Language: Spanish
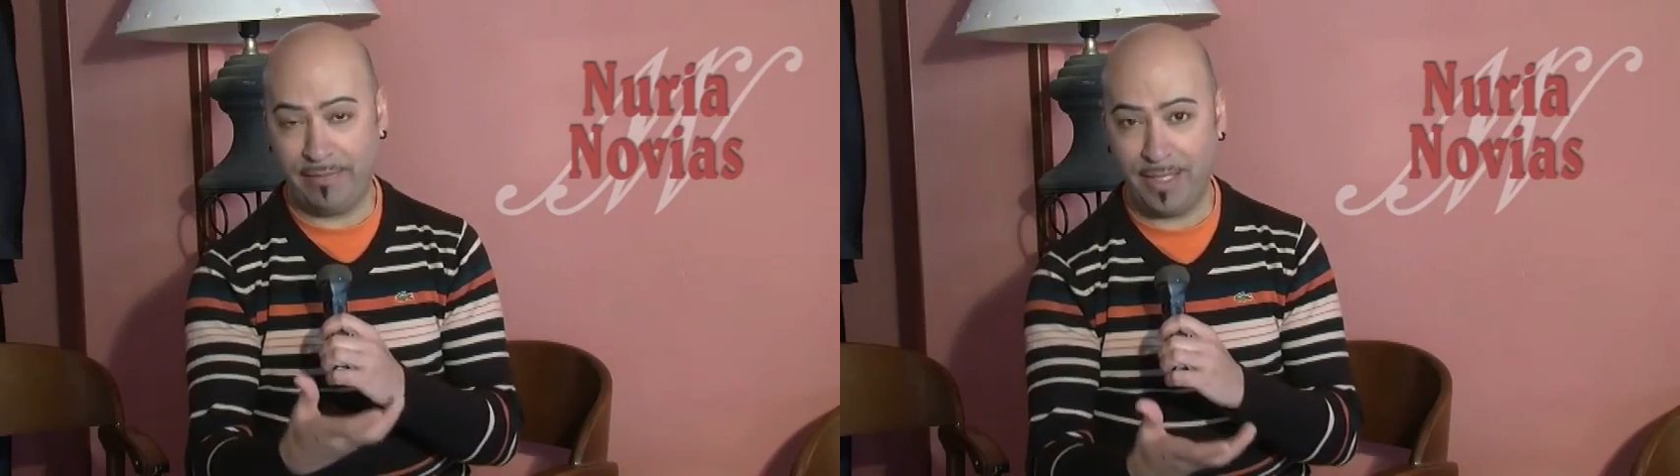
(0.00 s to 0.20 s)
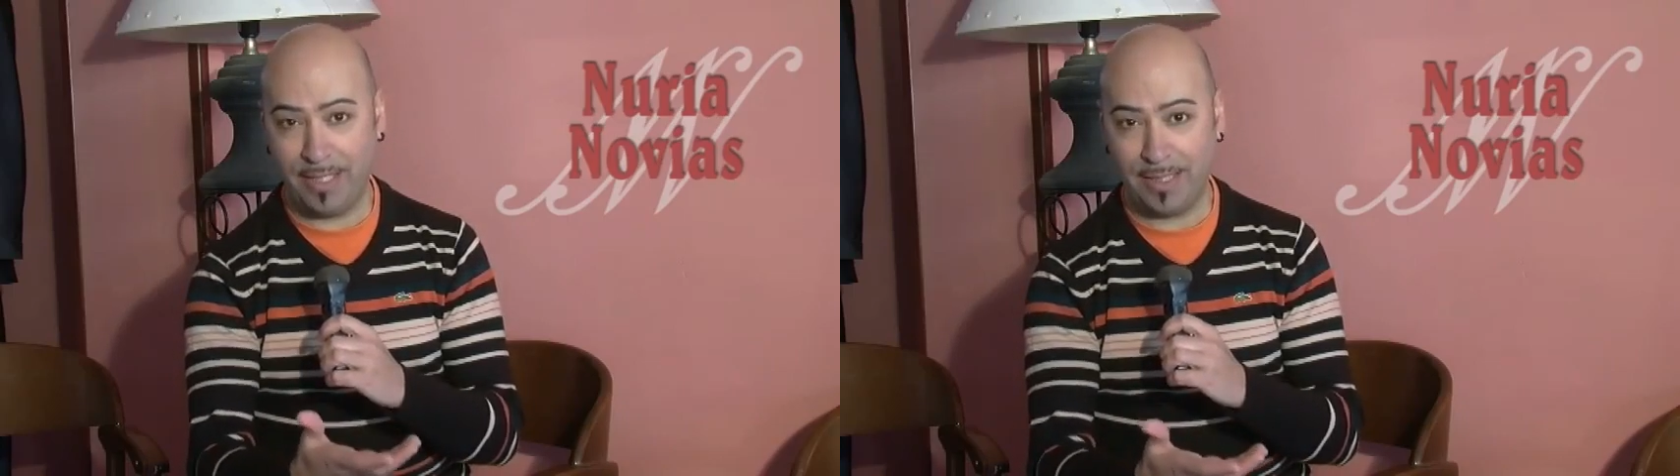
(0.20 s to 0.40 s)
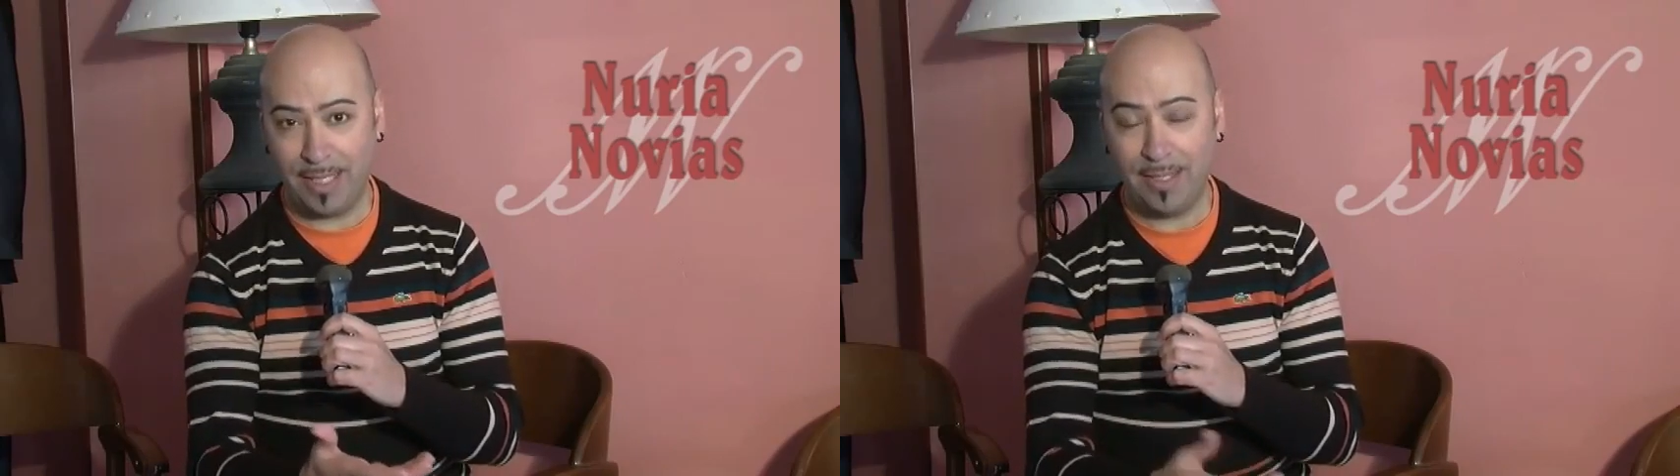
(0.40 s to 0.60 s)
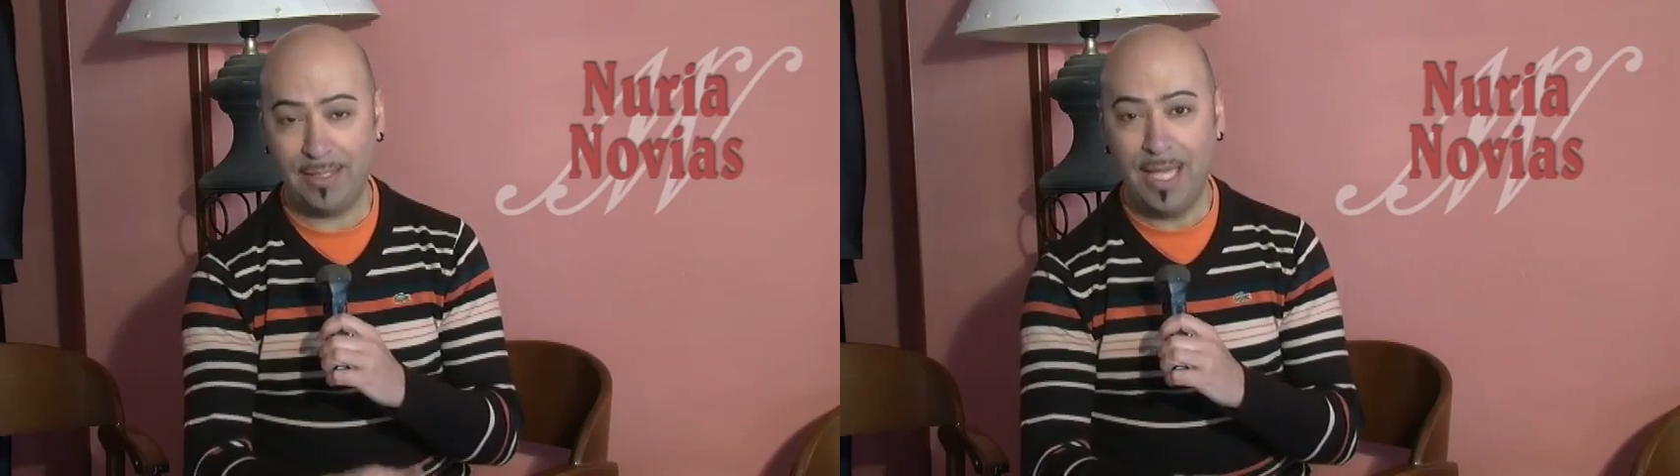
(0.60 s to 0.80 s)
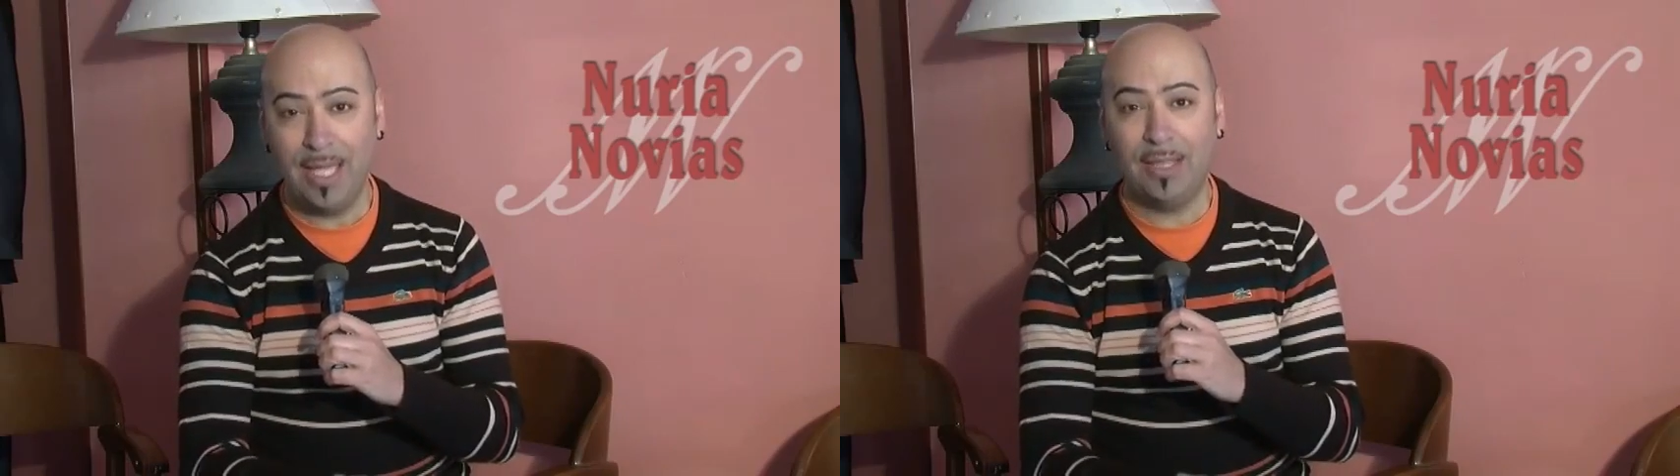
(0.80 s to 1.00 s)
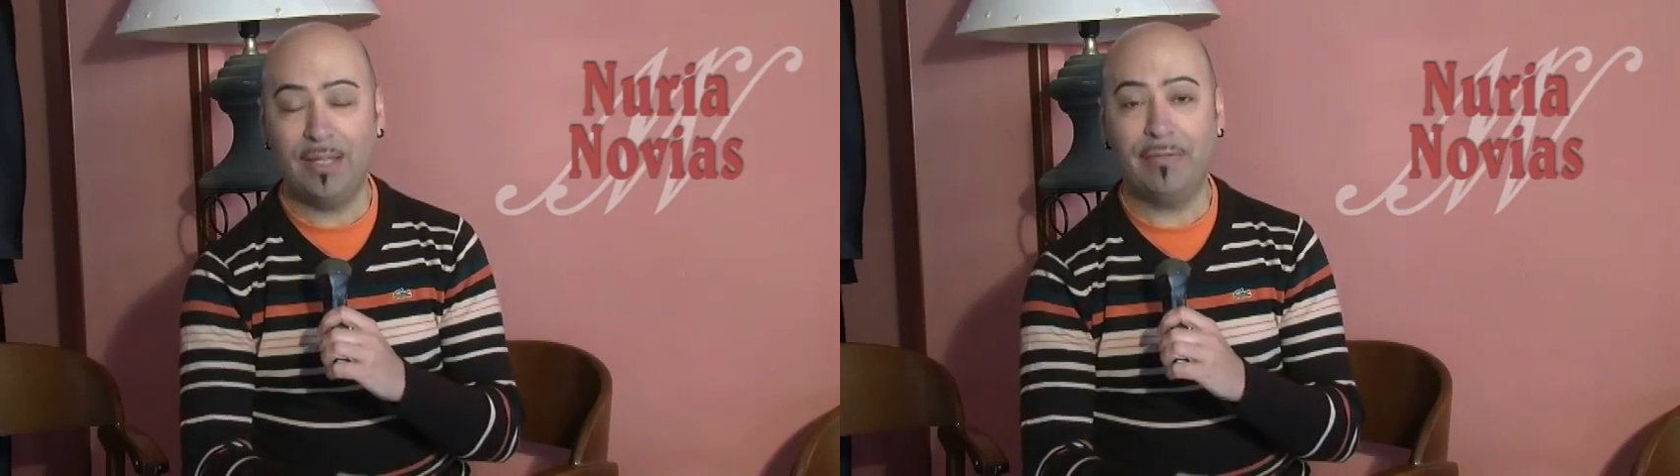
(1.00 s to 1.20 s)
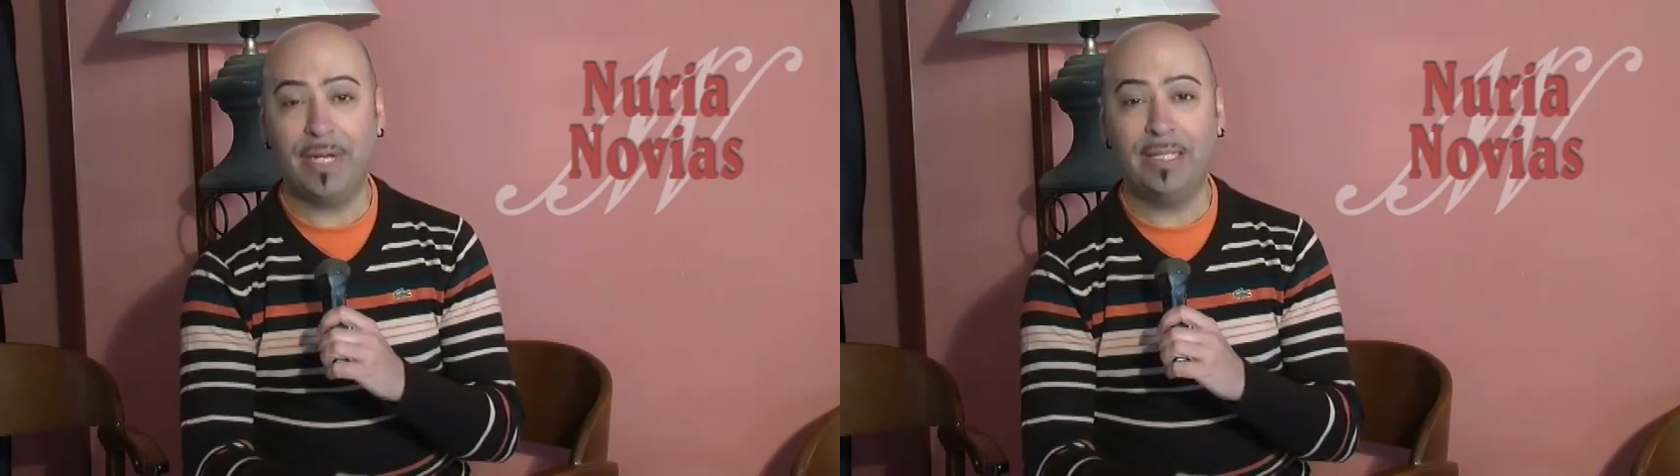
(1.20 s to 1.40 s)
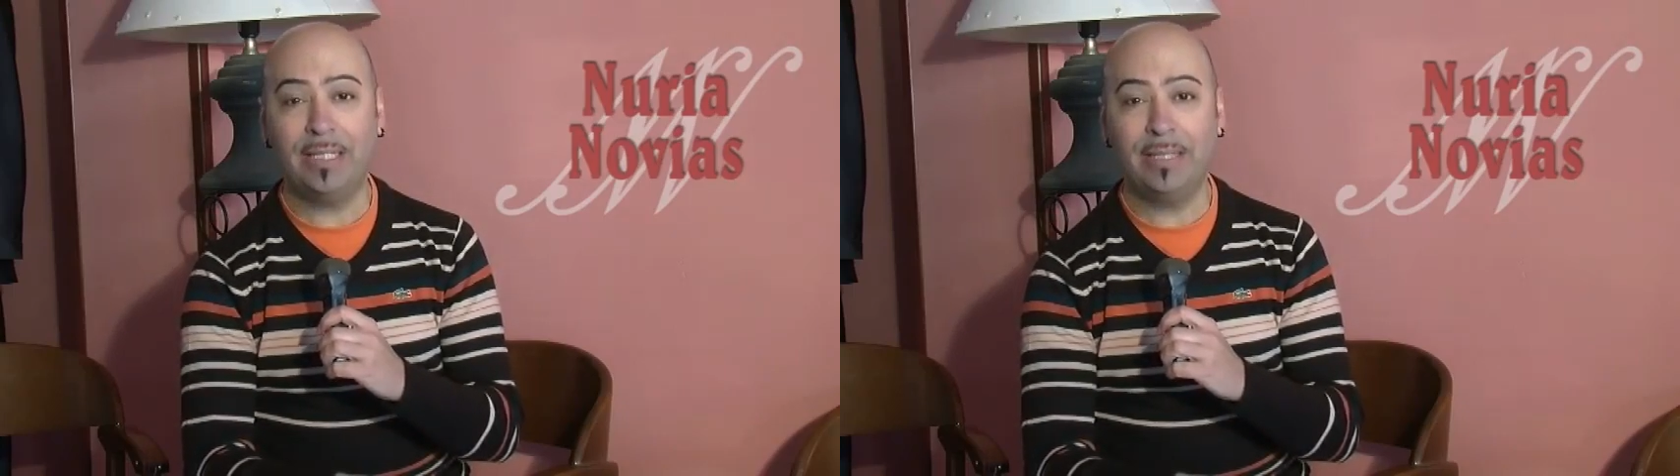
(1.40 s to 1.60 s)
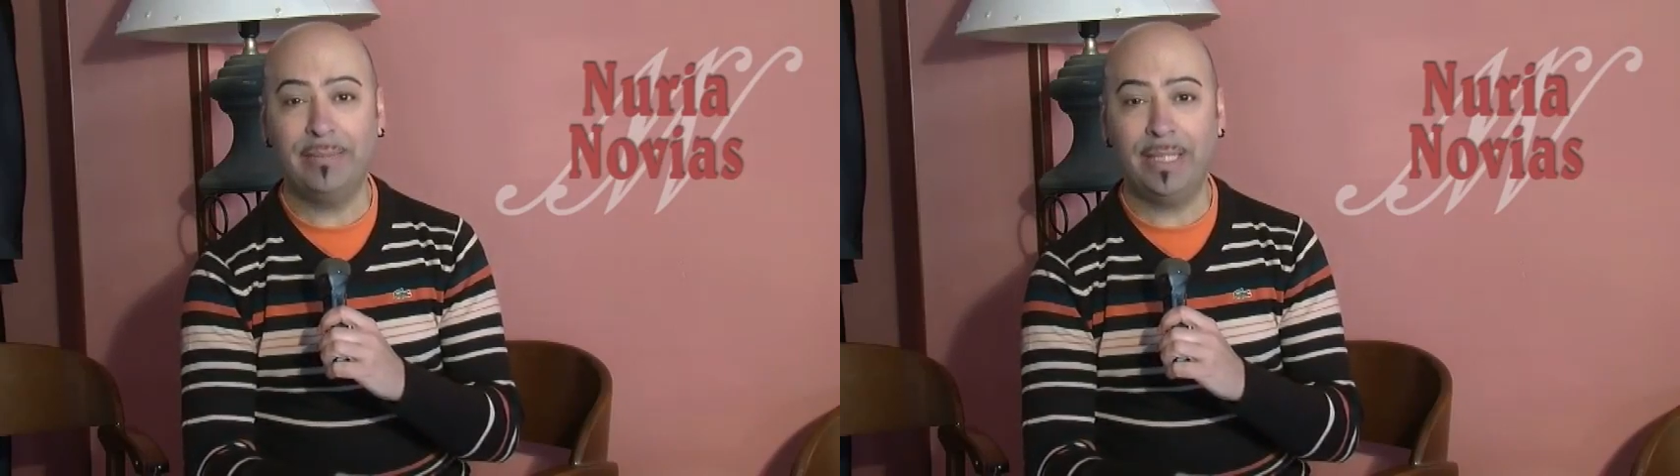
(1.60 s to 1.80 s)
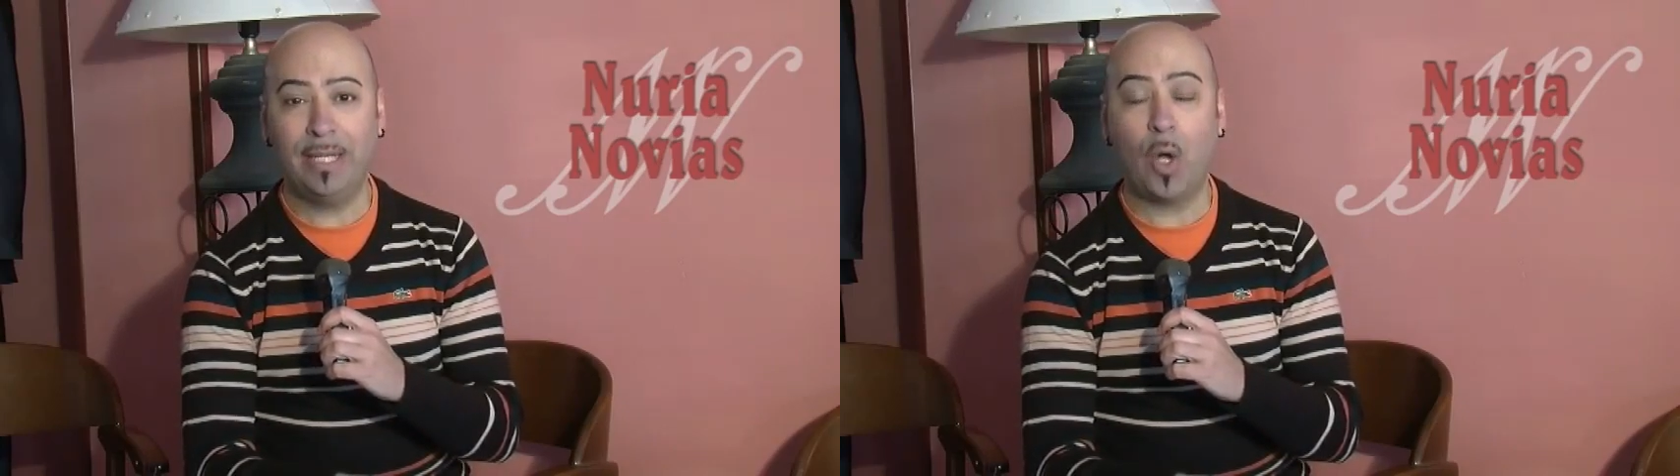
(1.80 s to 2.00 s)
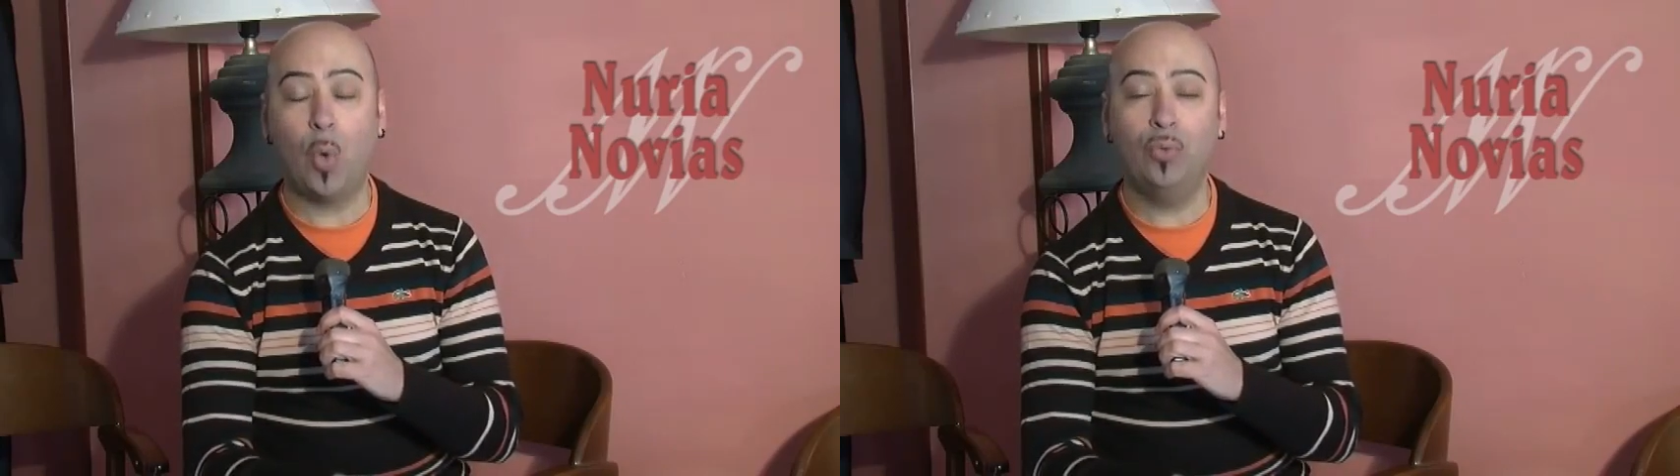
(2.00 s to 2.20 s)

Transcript: fiesta de Fran Rivera,